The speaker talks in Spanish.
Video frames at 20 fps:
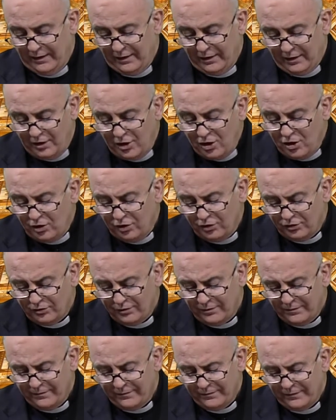Dios
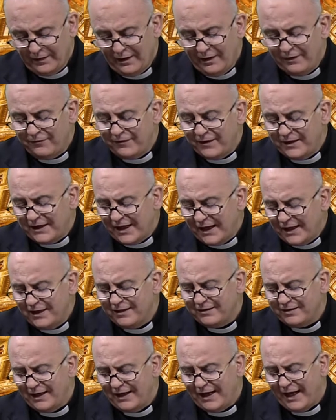
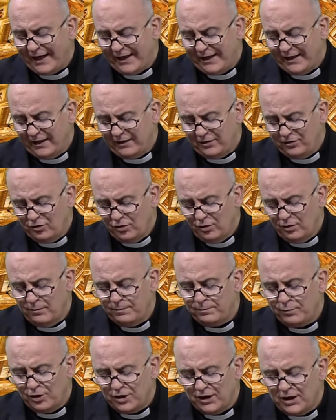finaliza la creación
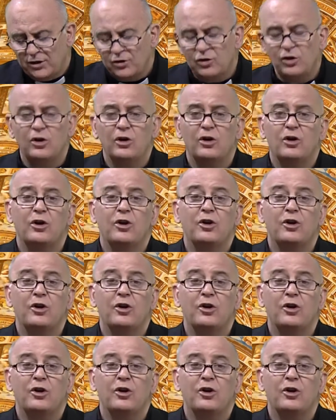poniendo